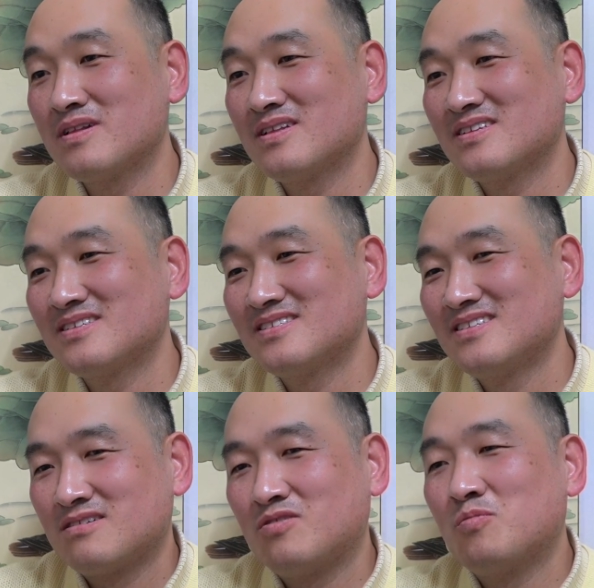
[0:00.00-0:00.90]
어.
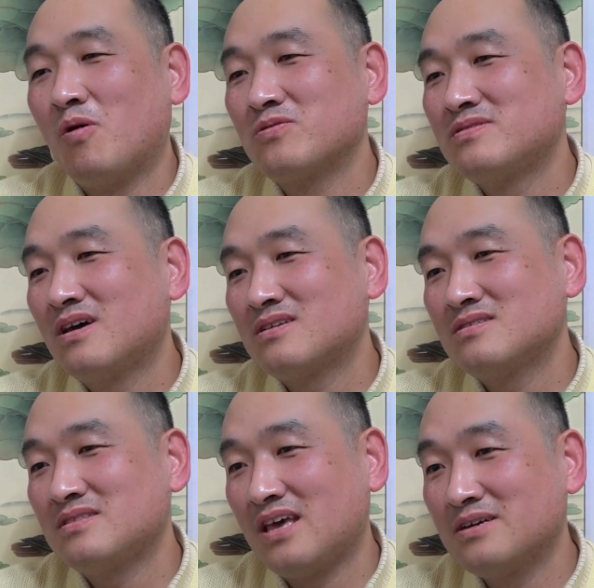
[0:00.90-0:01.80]
그리고 먼
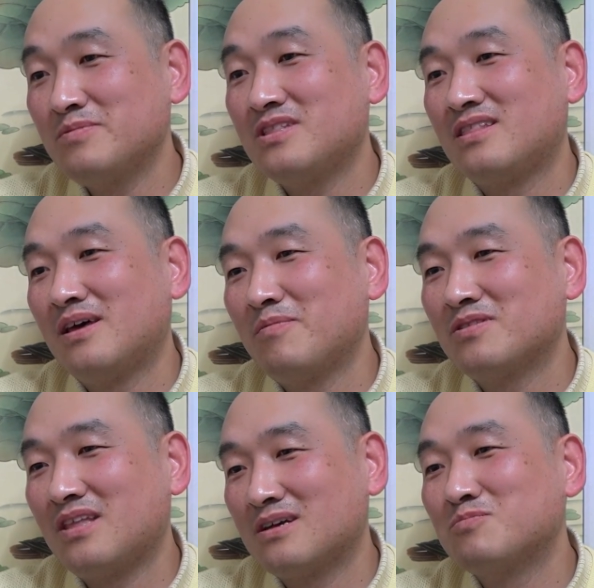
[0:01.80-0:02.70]
날은 대금이
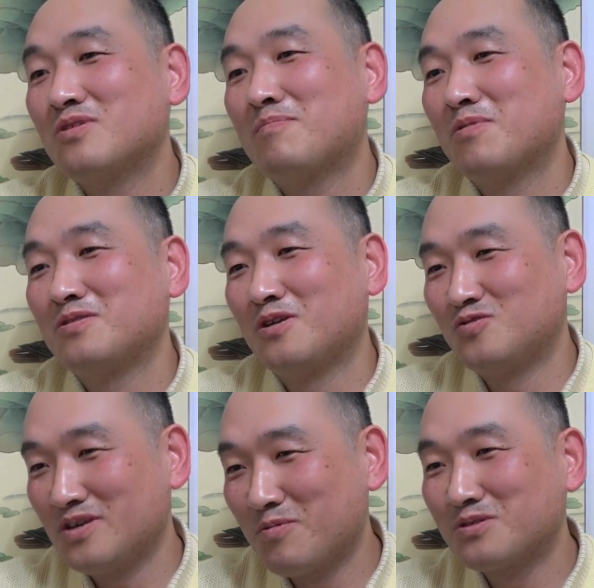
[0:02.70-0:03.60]
된다면 대금도 한번
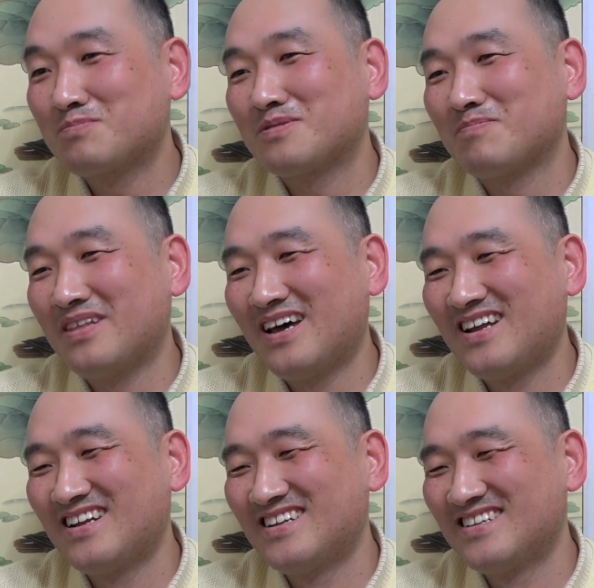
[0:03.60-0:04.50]
연주해 보고 싶습니다.
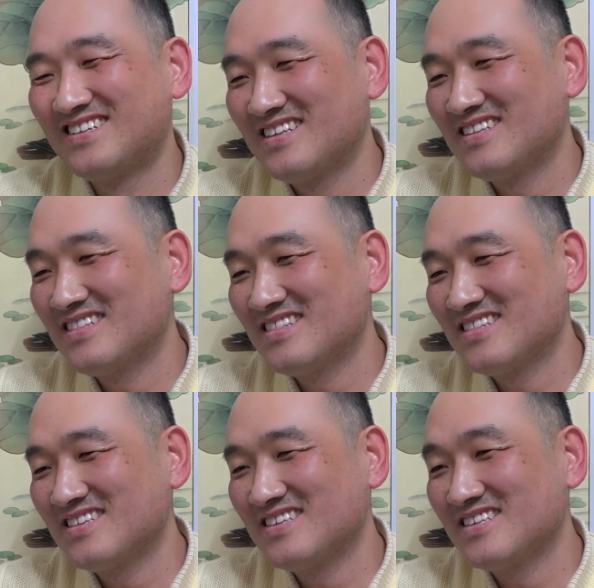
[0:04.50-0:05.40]
아
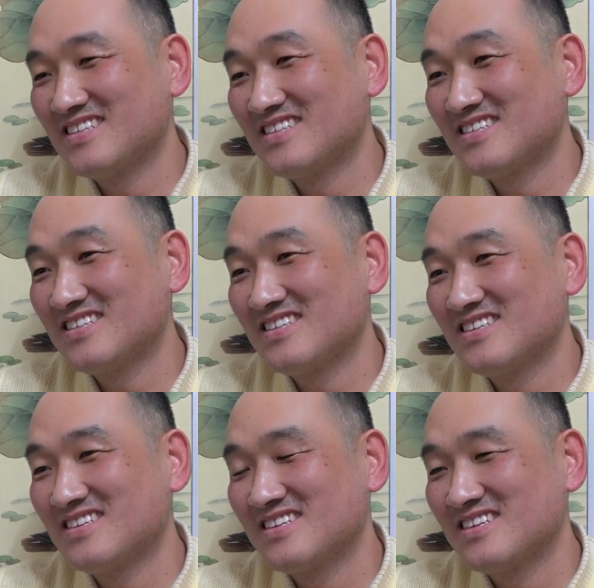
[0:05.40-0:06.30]
지금 열거해 주신
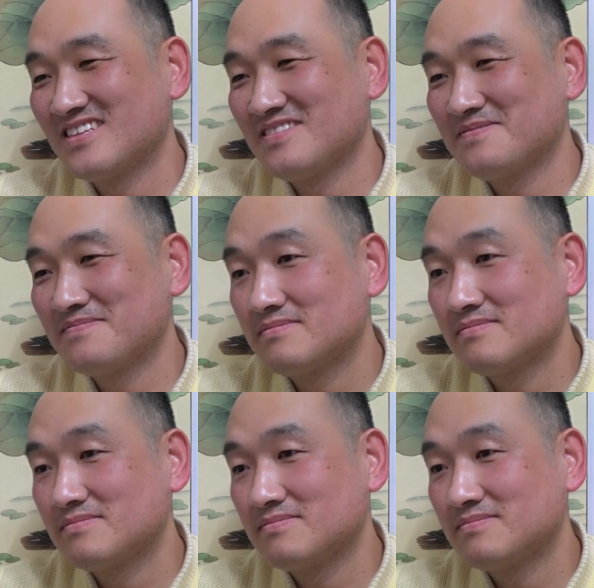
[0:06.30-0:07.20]
게
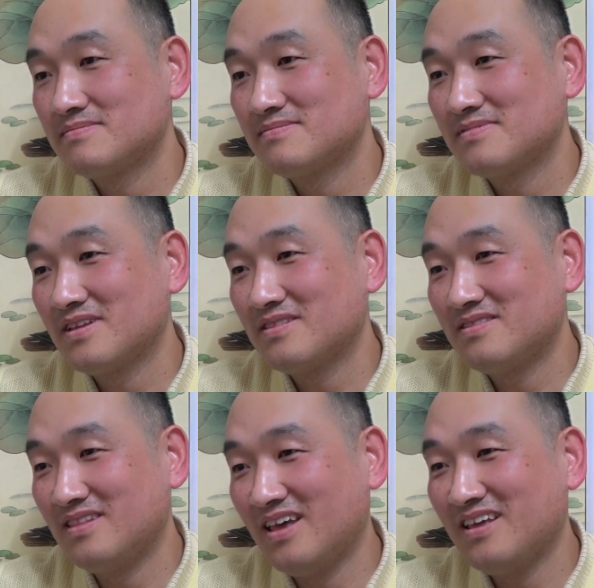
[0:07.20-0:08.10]
춤이라고 그러셨습니다. 네.
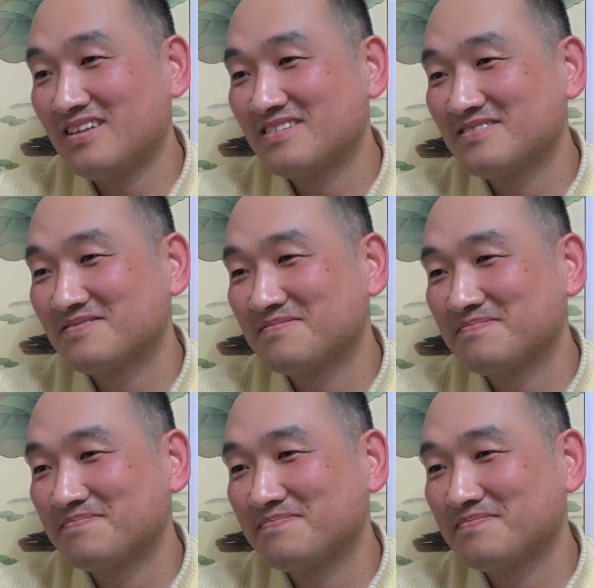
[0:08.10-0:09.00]
스포츠 네.
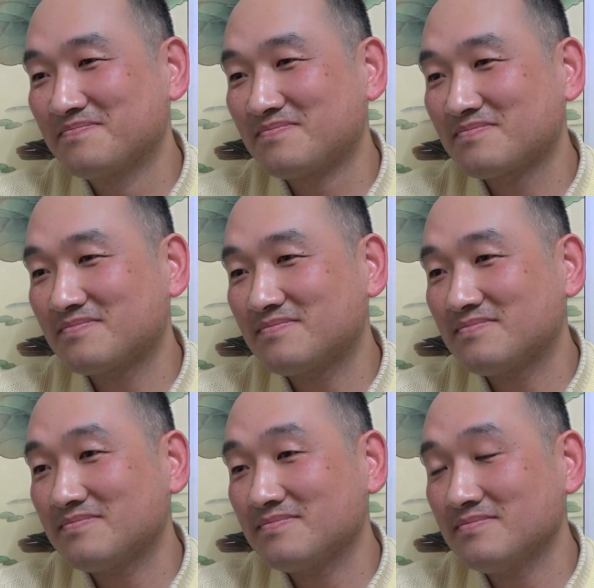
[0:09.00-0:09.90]
댄스. 예.
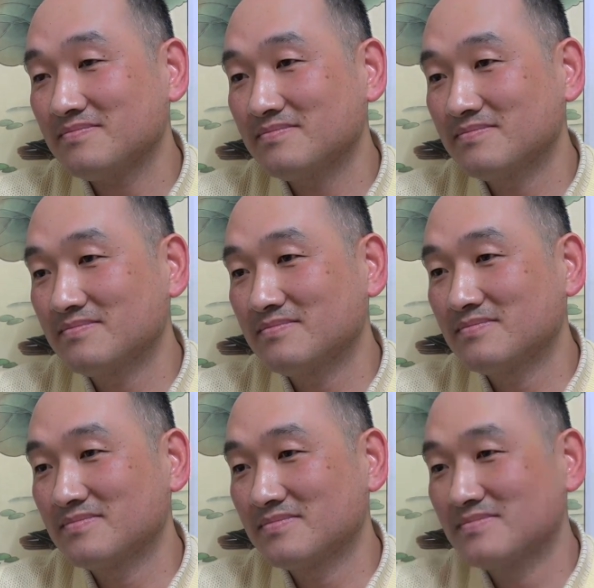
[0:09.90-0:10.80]
노래는
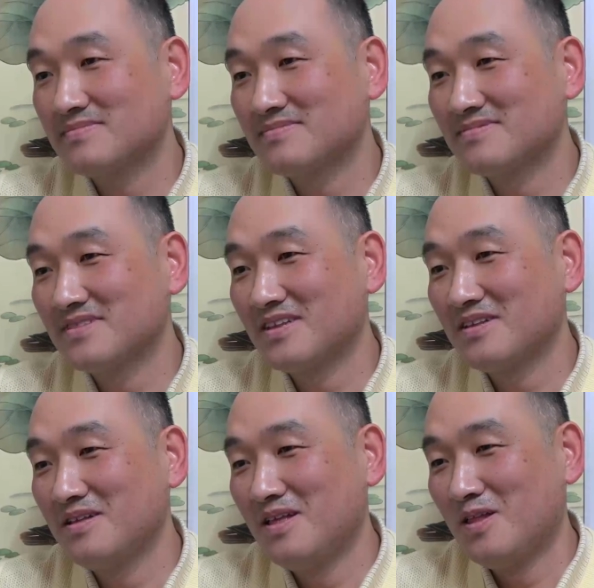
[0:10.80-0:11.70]
당연히
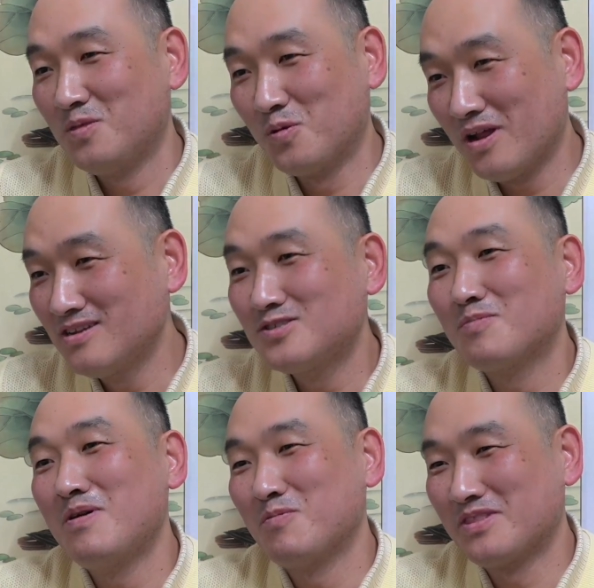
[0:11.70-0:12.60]
들어가겠죠? 노래는
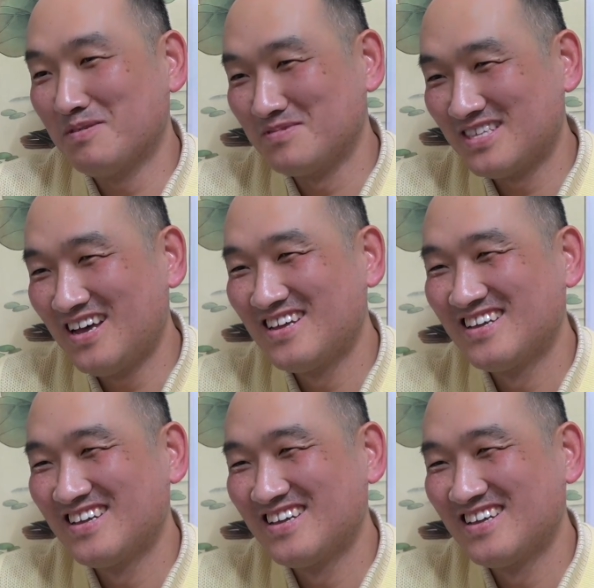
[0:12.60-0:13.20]
정말 못합니다.